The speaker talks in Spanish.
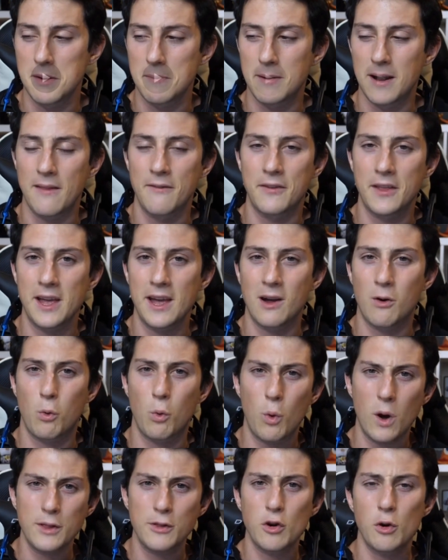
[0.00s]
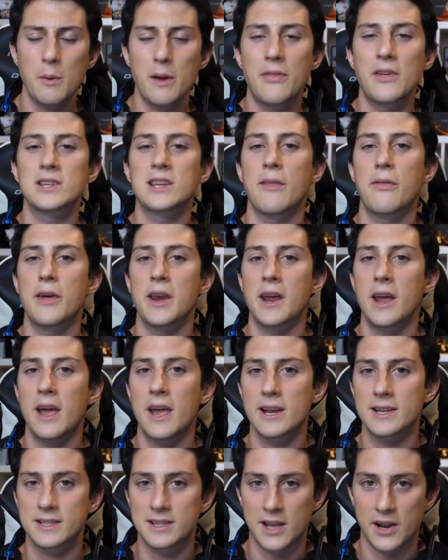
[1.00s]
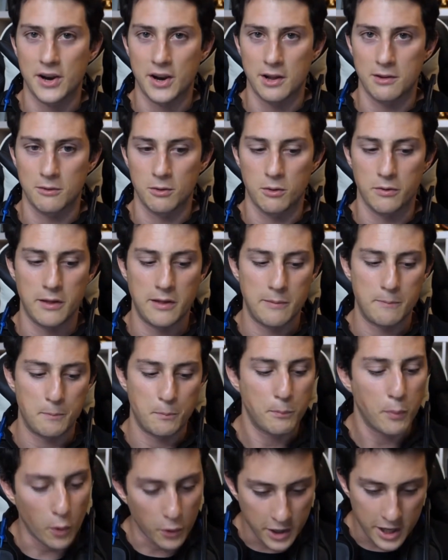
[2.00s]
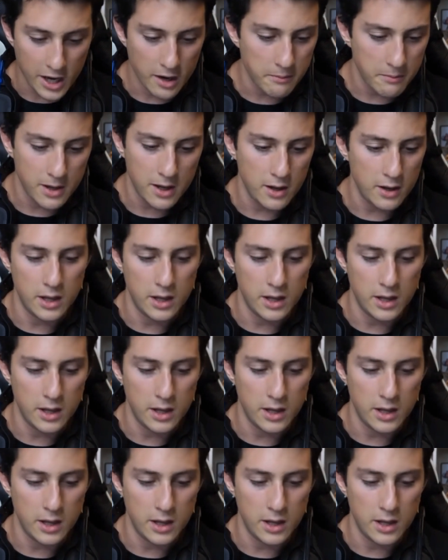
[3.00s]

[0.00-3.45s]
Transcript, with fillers: me planteé cuatro veces hacer este reto, de ponerme... Y